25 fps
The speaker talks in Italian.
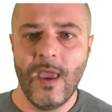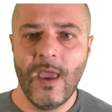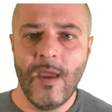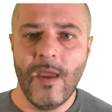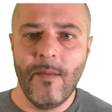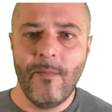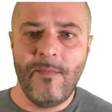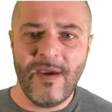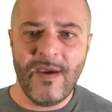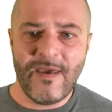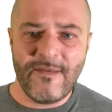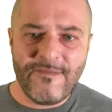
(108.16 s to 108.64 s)

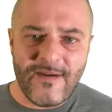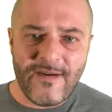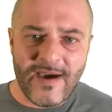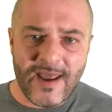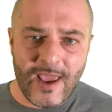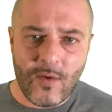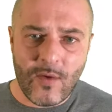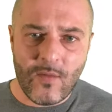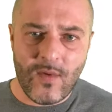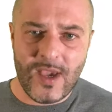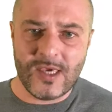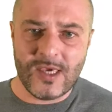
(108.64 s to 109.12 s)
Per
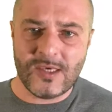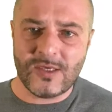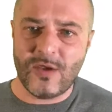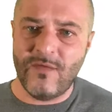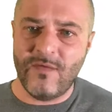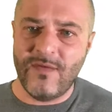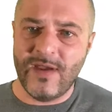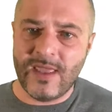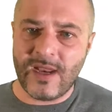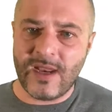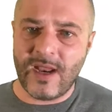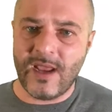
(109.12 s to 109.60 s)
fare questo
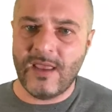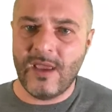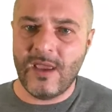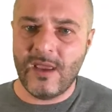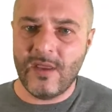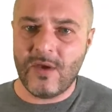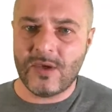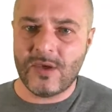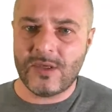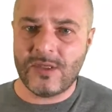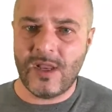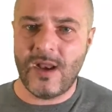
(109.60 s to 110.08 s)
vedrete i
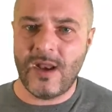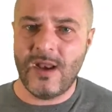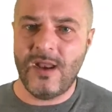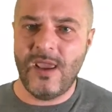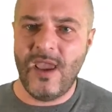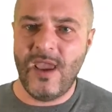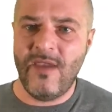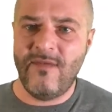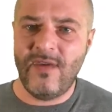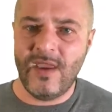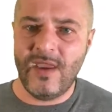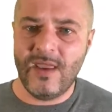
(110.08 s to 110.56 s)
nostri
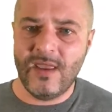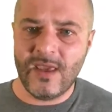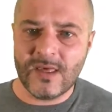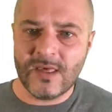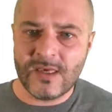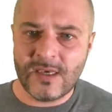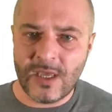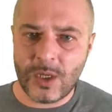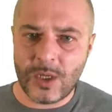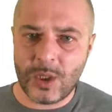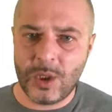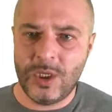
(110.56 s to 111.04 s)
allievi in
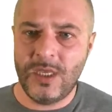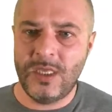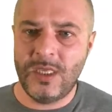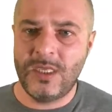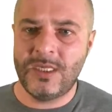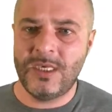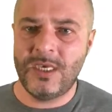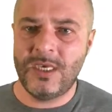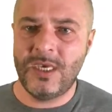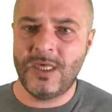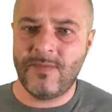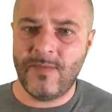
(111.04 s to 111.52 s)

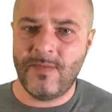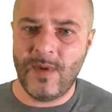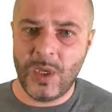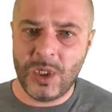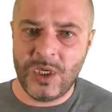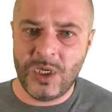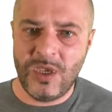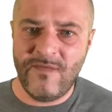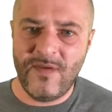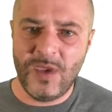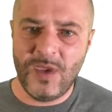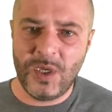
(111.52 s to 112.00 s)
esercizi
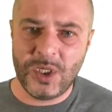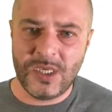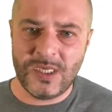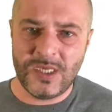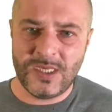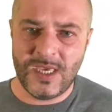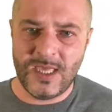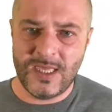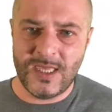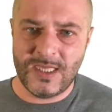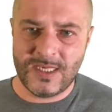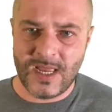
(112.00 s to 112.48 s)
specifici
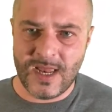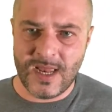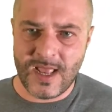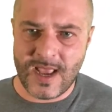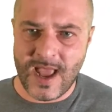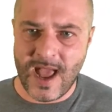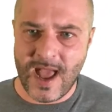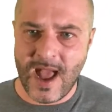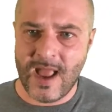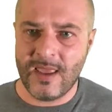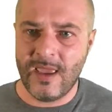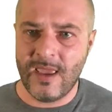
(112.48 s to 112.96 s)
senza il
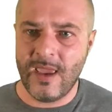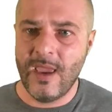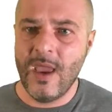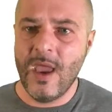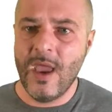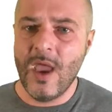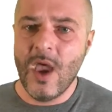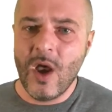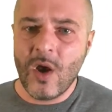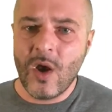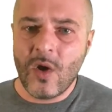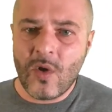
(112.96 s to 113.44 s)
cane.
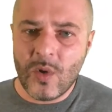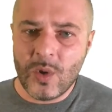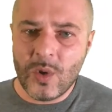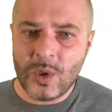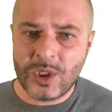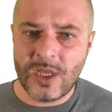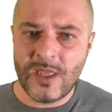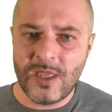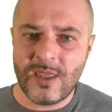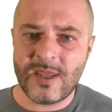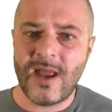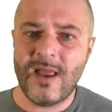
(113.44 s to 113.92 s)

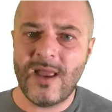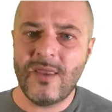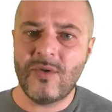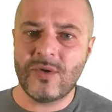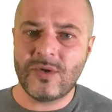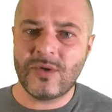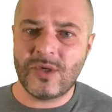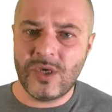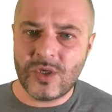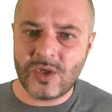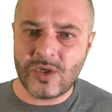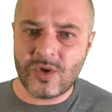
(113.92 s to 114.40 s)

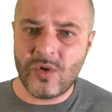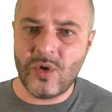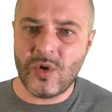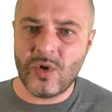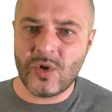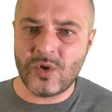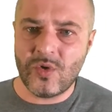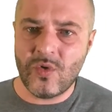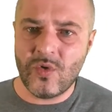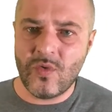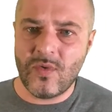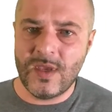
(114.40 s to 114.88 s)
Concentrandosi solo
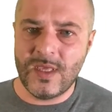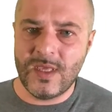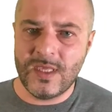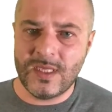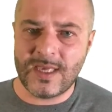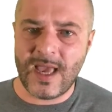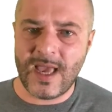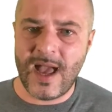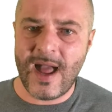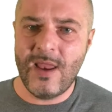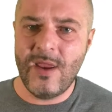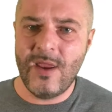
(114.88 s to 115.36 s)
sul
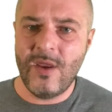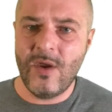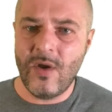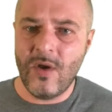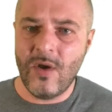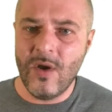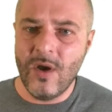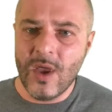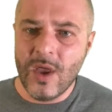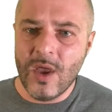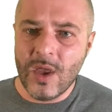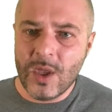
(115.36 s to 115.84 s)

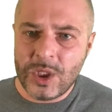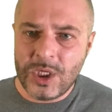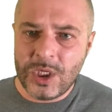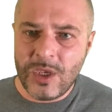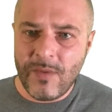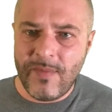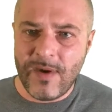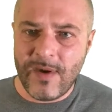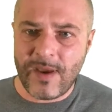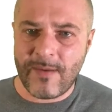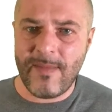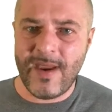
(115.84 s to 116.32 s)
guinzaglio ci
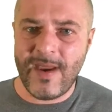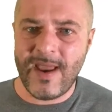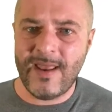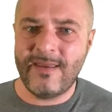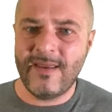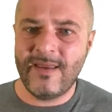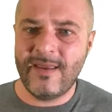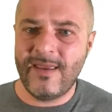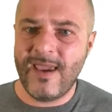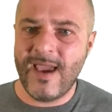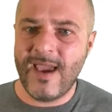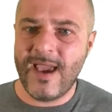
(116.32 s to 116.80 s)

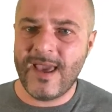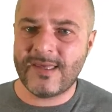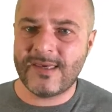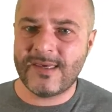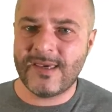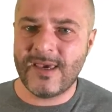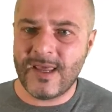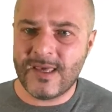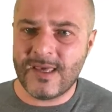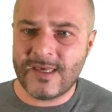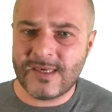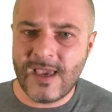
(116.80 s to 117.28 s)
permette di
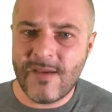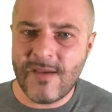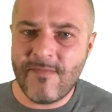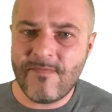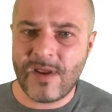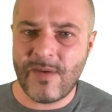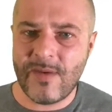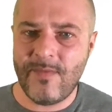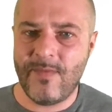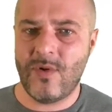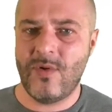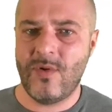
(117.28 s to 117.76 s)
essere
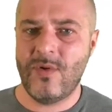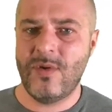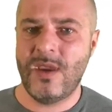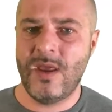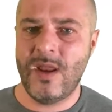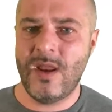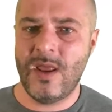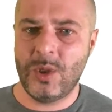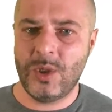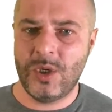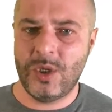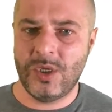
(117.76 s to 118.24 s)
sempre pronti
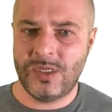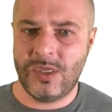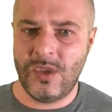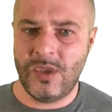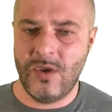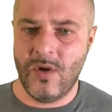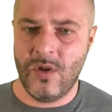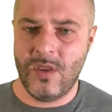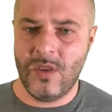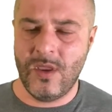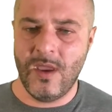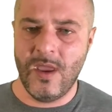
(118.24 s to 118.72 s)
alla
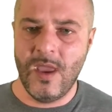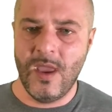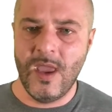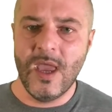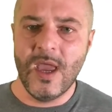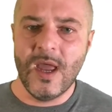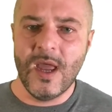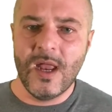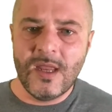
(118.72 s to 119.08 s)
gestione.